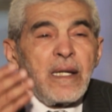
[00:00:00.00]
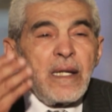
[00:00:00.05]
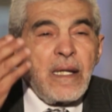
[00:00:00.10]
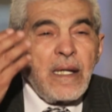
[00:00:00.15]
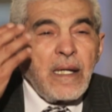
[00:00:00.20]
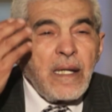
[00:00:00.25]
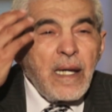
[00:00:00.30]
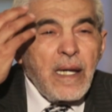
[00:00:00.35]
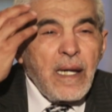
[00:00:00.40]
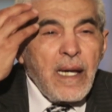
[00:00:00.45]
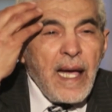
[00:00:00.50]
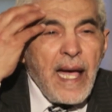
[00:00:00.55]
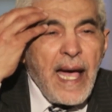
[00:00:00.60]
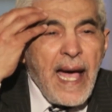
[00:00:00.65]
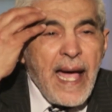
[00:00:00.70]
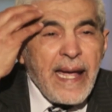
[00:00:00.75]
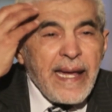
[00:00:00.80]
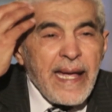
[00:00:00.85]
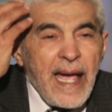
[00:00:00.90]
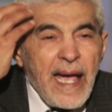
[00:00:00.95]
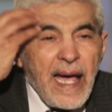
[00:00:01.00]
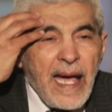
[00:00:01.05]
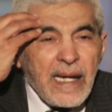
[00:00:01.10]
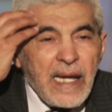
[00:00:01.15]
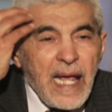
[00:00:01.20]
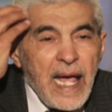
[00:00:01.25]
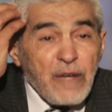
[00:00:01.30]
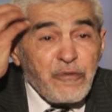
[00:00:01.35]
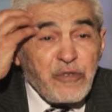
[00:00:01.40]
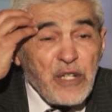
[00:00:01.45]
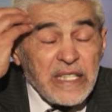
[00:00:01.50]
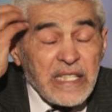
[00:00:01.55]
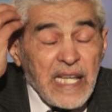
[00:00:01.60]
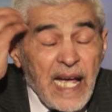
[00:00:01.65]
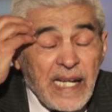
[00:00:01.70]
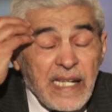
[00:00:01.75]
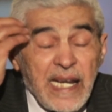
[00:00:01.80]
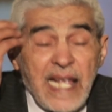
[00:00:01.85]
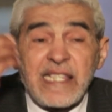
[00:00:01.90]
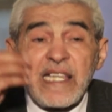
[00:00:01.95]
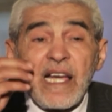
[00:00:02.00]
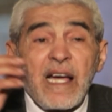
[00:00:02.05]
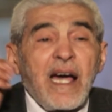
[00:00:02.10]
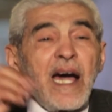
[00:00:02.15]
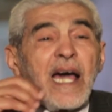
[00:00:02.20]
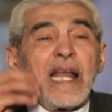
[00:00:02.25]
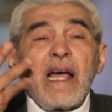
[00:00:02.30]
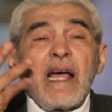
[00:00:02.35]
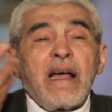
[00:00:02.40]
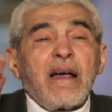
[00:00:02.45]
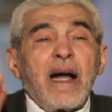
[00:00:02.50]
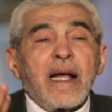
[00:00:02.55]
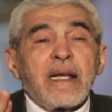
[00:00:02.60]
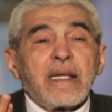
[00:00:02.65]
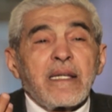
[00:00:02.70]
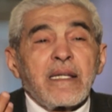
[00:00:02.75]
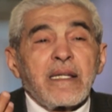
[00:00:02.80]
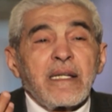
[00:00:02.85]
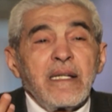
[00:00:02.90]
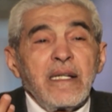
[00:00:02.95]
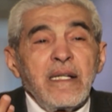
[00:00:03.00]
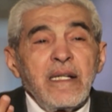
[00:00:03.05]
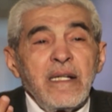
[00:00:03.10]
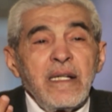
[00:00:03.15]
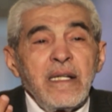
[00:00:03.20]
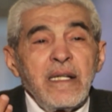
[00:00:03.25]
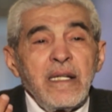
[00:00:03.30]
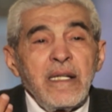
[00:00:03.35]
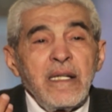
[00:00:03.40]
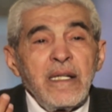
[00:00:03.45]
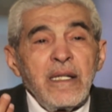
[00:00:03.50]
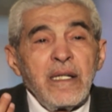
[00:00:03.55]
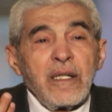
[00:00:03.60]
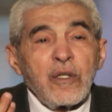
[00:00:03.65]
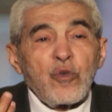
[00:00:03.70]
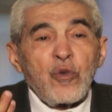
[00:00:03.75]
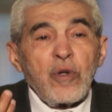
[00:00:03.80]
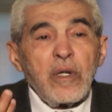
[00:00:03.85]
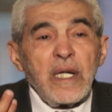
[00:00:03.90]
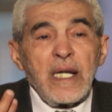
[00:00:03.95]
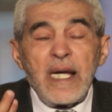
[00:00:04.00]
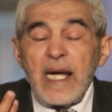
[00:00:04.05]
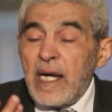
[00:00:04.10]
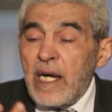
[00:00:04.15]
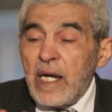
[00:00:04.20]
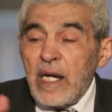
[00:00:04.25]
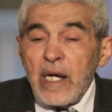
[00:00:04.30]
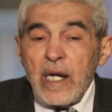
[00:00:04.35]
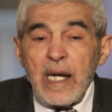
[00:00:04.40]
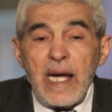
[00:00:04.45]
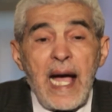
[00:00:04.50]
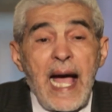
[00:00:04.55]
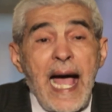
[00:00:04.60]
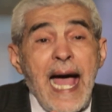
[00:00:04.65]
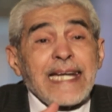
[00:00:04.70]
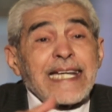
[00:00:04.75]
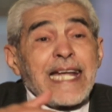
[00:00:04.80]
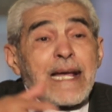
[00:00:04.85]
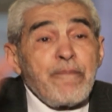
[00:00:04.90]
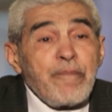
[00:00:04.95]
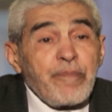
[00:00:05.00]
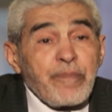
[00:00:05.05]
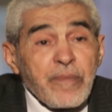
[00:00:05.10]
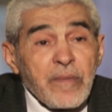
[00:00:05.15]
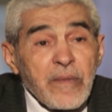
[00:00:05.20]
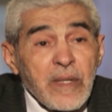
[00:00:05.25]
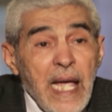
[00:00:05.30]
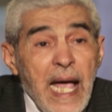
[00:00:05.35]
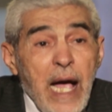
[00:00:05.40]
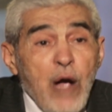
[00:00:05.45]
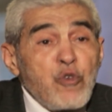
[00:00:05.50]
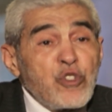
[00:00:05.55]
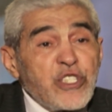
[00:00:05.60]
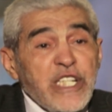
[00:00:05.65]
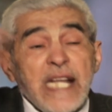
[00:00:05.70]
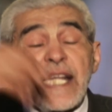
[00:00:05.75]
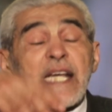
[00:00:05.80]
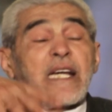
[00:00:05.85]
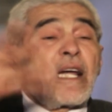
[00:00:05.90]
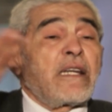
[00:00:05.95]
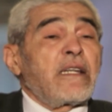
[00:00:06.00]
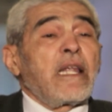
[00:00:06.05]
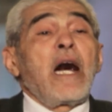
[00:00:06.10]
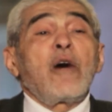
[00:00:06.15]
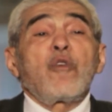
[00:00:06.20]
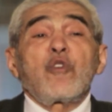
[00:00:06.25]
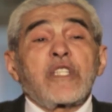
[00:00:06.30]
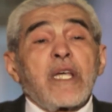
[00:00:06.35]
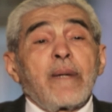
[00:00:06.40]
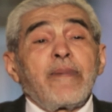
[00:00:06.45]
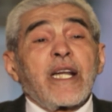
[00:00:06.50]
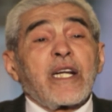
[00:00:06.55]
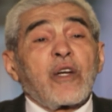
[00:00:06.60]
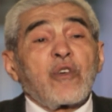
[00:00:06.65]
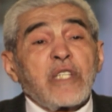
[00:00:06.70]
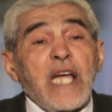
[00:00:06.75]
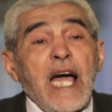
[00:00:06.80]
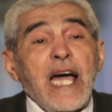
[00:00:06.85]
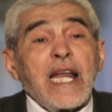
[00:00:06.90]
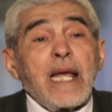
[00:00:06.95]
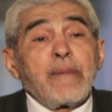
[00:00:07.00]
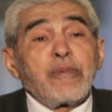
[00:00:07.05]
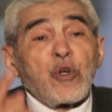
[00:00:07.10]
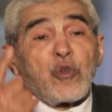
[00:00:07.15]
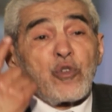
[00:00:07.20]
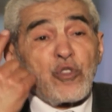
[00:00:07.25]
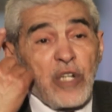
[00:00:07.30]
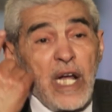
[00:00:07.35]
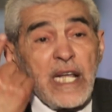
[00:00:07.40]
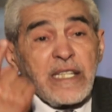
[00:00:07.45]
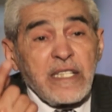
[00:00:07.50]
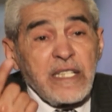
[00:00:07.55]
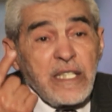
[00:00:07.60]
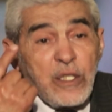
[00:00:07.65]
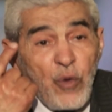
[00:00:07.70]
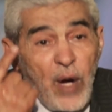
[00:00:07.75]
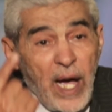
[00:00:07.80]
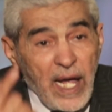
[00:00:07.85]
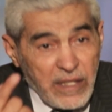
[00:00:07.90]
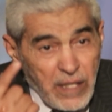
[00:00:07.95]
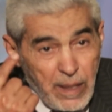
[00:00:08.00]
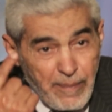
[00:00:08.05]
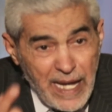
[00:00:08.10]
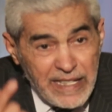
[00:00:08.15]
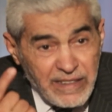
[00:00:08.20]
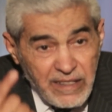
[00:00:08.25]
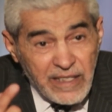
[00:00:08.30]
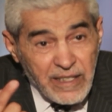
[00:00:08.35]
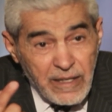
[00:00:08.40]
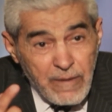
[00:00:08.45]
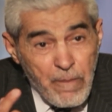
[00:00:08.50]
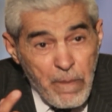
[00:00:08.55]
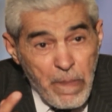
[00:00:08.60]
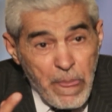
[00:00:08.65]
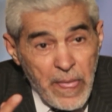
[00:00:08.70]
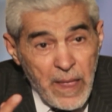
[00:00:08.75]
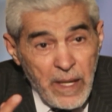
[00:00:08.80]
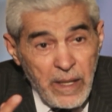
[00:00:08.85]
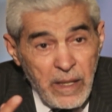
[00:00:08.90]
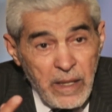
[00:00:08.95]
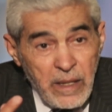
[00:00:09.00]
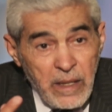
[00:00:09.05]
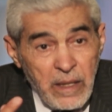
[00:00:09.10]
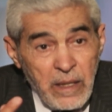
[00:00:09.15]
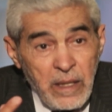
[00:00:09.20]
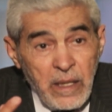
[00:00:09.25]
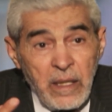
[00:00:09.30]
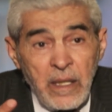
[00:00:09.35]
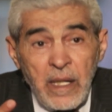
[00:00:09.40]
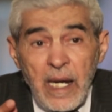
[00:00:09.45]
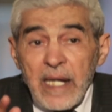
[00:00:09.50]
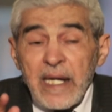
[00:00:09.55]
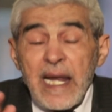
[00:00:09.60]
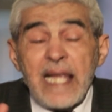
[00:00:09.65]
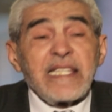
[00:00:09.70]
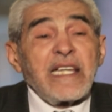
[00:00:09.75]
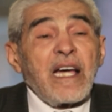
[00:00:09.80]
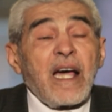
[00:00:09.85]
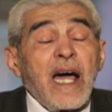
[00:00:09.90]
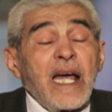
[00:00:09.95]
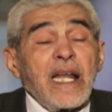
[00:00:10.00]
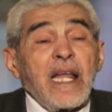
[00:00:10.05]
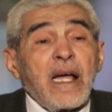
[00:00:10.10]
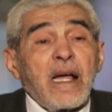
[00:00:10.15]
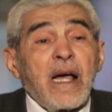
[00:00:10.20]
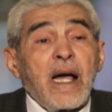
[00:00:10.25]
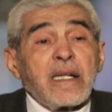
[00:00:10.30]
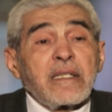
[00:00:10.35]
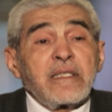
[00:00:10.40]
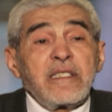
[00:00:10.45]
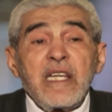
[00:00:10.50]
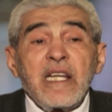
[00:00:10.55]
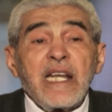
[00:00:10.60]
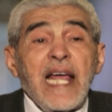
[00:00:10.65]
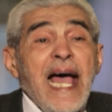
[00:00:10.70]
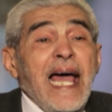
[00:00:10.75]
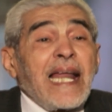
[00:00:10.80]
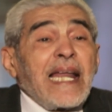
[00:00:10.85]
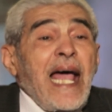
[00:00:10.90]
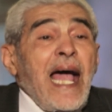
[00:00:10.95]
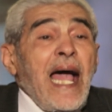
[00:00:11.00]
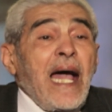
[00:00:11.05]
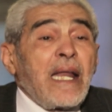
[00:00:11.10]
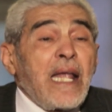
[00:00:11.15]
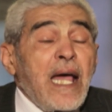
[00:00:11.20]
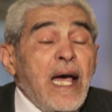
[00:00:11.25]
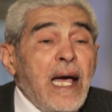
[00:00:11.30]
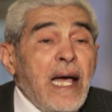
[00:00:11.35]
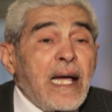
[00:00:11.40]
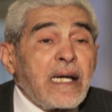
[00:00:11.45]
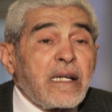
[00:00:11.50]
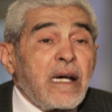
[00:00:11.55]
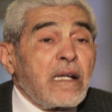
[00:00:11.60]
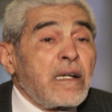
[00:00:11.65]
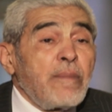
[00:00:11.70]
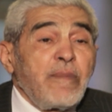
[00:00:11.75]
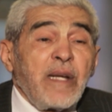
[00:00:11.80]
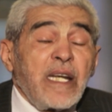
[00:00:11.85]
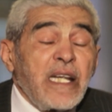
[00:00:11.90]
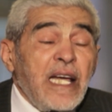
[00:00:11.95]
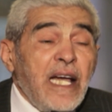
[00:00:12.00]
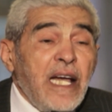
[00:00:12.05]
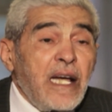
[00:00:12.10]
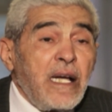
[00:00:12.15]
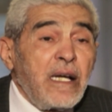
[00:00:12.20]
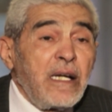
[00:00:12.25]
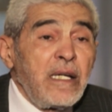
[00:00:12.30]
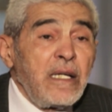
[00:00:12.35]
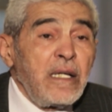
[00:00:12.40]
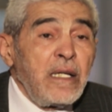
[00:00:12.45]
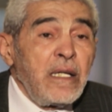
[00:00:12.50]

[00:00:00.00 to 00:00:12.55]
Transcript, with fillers: آه، آه، آية لافتة الذي خلقك آه، عدم أوجدك الله تبارك وتعالى بقدرته وعظمته الذي خلقك دلالة على كرم الله